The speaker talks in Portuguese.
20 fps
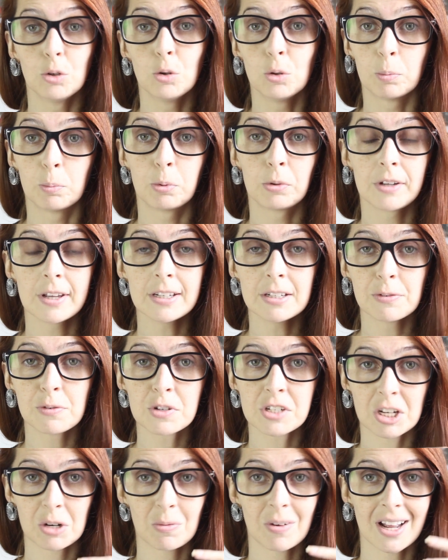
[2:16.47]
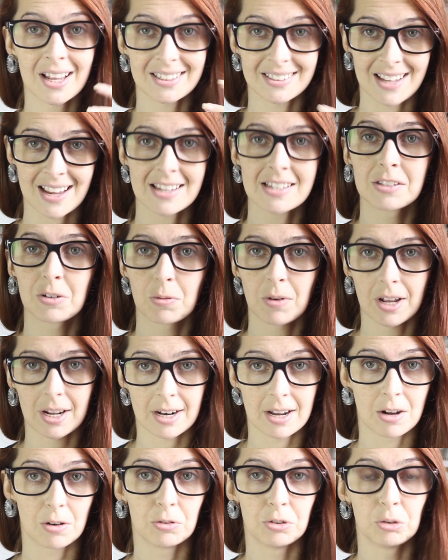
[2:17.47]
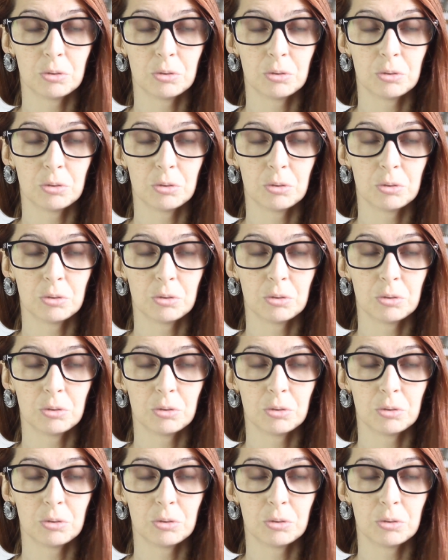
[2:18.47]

Lu, por que, que você não cadastra o canal